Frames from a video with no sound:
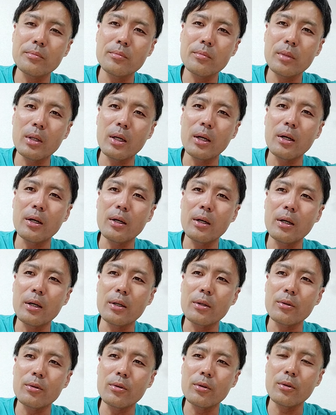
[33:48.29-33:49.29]
まあ
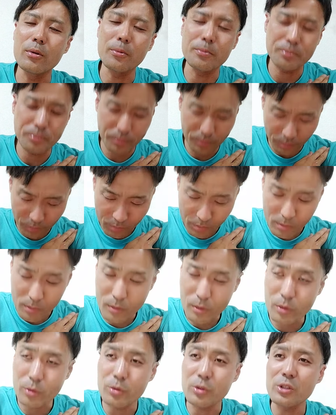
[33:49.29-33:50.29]
あの
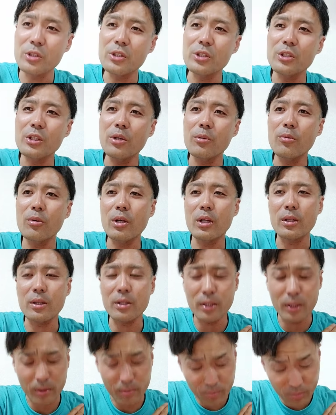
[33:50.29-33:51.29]
口聞いてもらっ
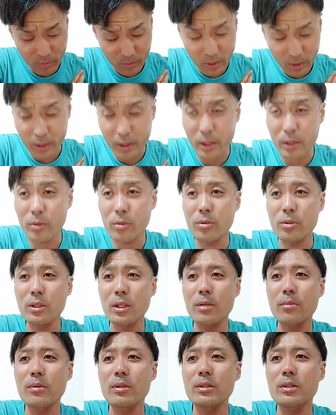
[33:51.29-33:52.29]
てありがとうご
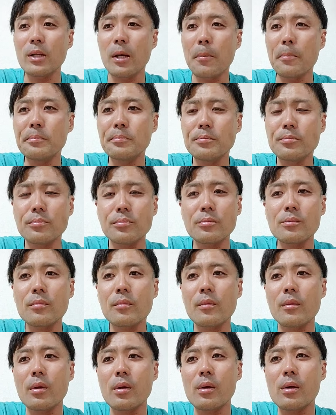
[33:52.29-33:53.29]
ざいました。
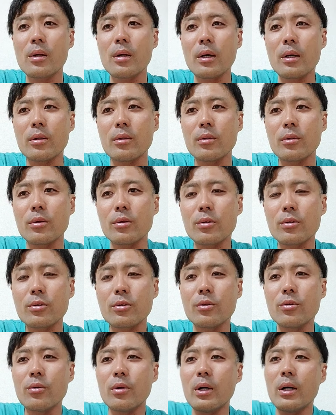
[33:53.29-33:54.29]
あの
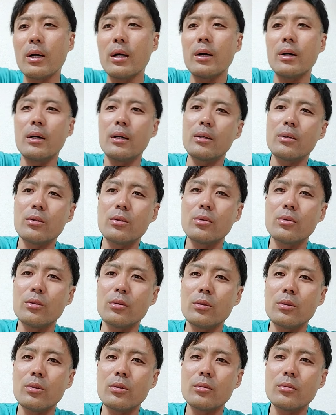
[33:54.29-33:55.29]
今日はあ
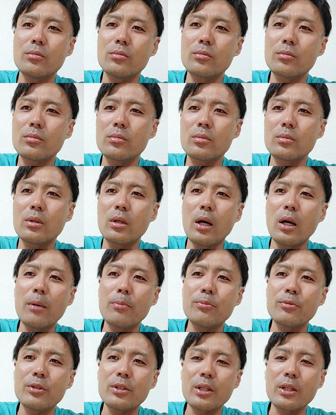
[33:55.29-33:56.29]
の
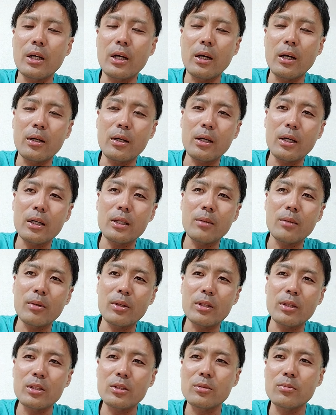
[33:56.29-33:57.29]
アプリが固
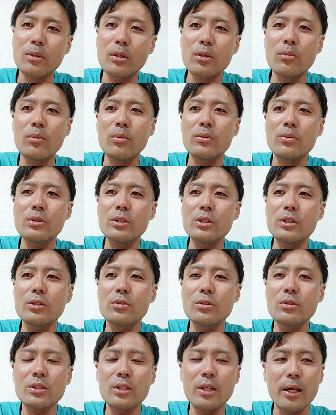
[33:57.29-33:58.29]
まってスマホも
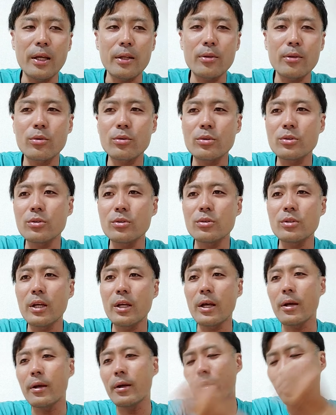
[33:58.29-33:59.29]
フリーズして途中
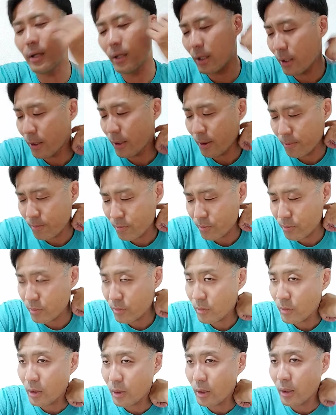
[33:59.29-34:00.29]
で、
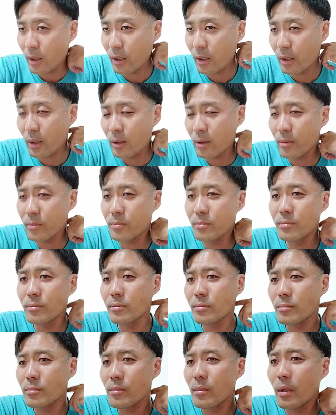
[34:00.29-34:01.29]

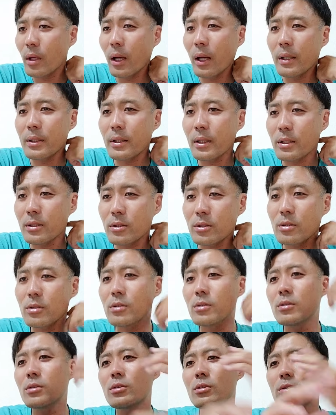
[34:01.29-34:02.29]
えー、配達
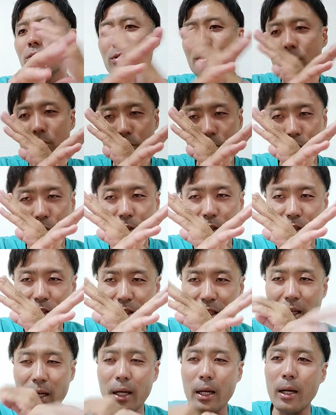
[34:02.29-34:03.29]
終了でし
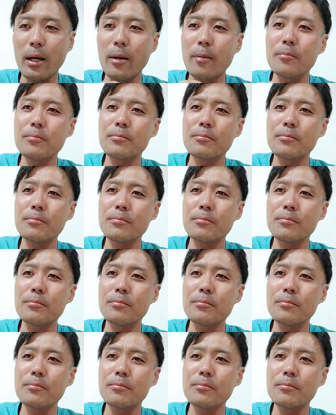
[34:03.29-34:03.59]
た。あ